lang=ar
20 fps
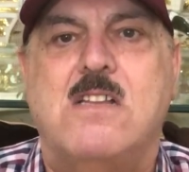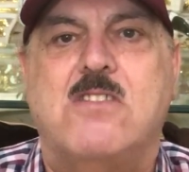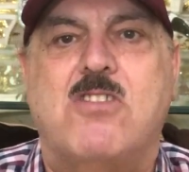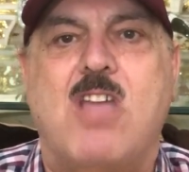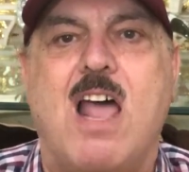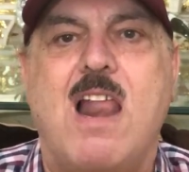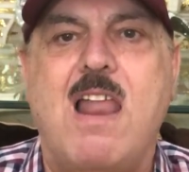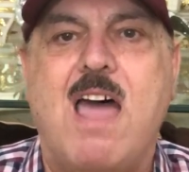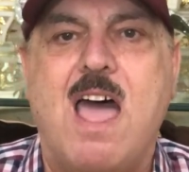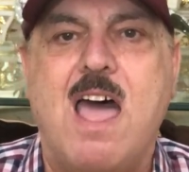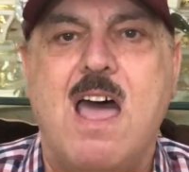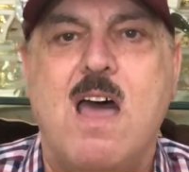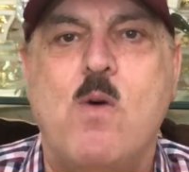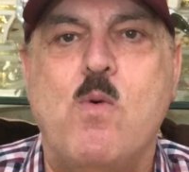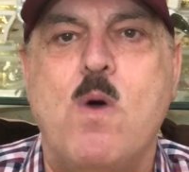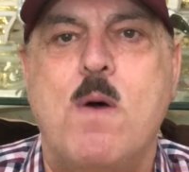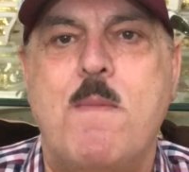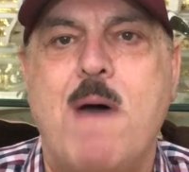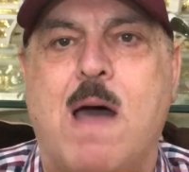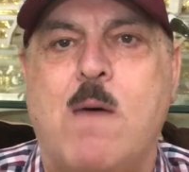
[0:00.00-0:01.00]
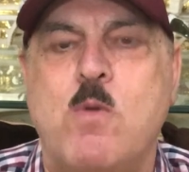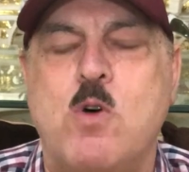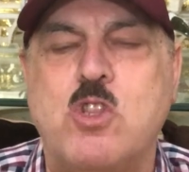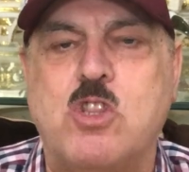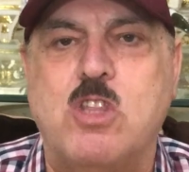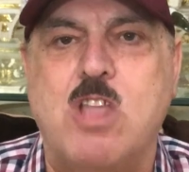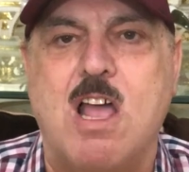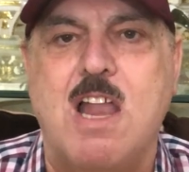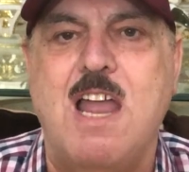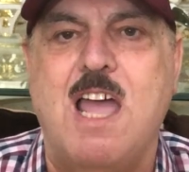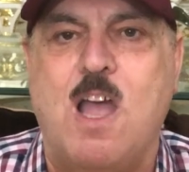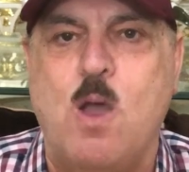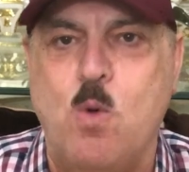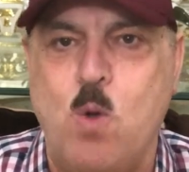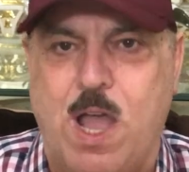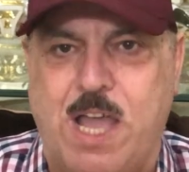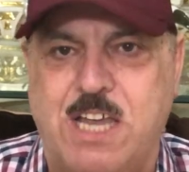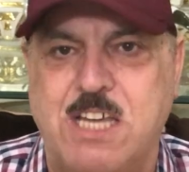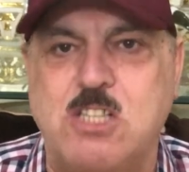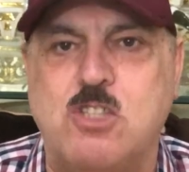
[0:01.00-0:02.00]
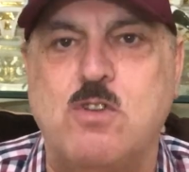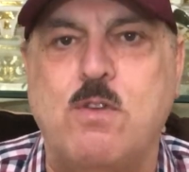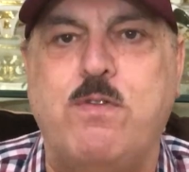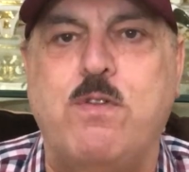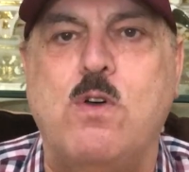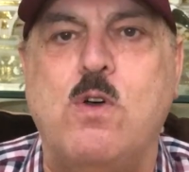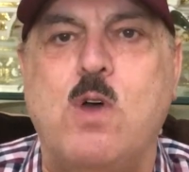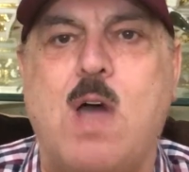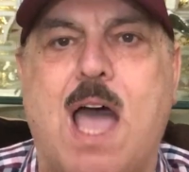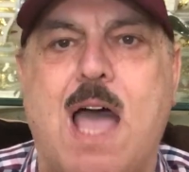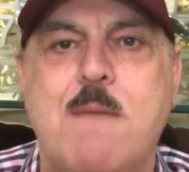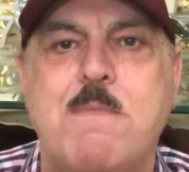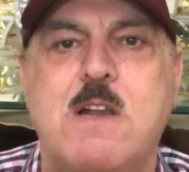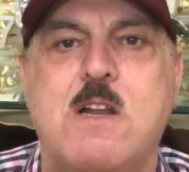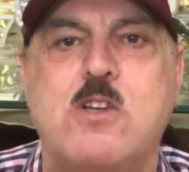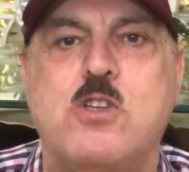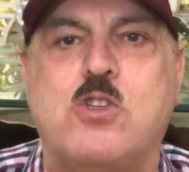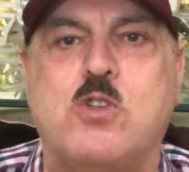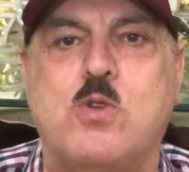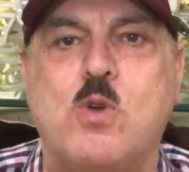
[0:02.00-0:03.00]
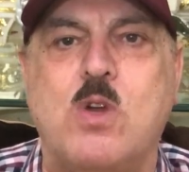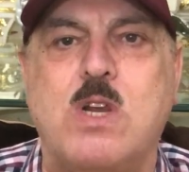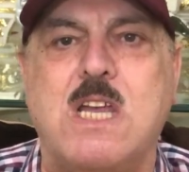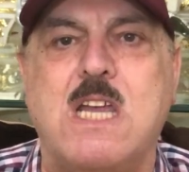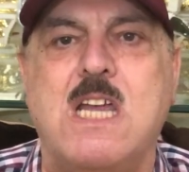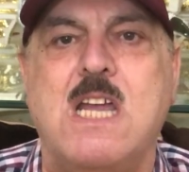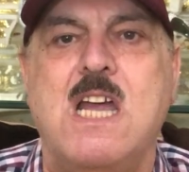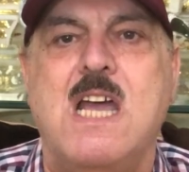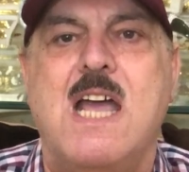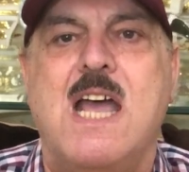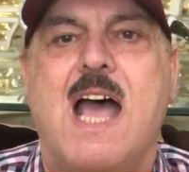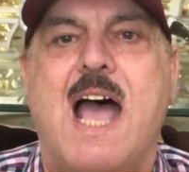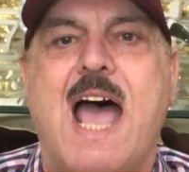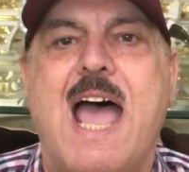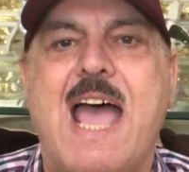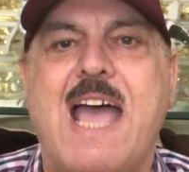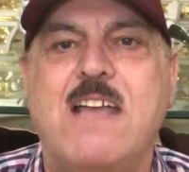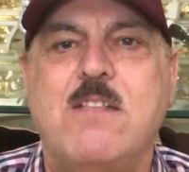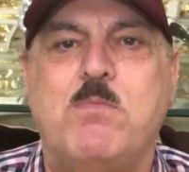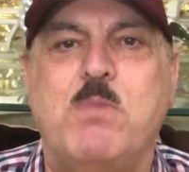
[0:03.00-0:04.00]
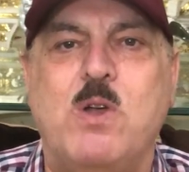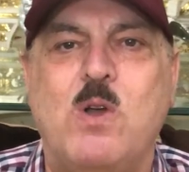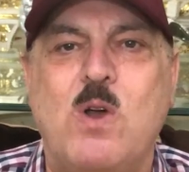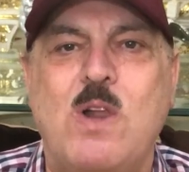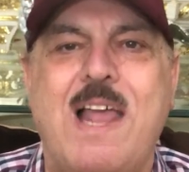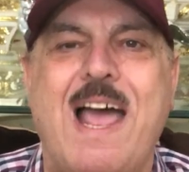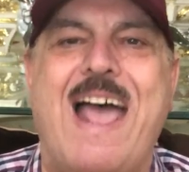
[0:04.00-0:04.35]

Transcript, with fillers: طالعه ومحمود طالح هو حذفه عامل ستوري قاعد بيقول